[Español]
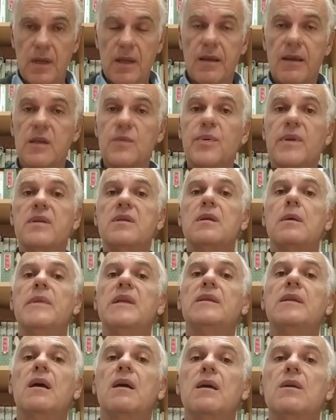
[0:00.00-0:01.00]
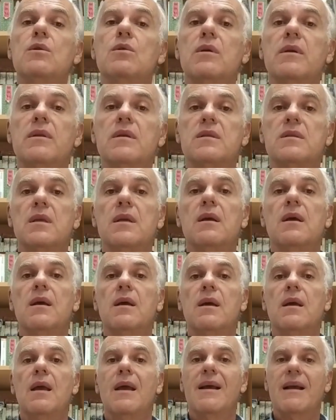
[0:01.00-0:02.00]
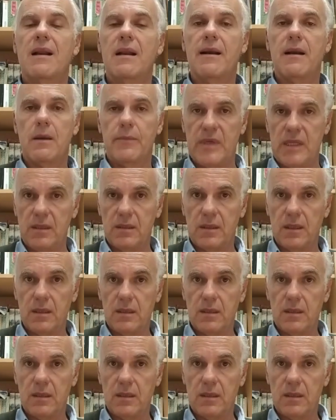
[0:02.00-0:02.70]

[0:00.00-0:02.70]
que es precisamente aquello que distingue claramente el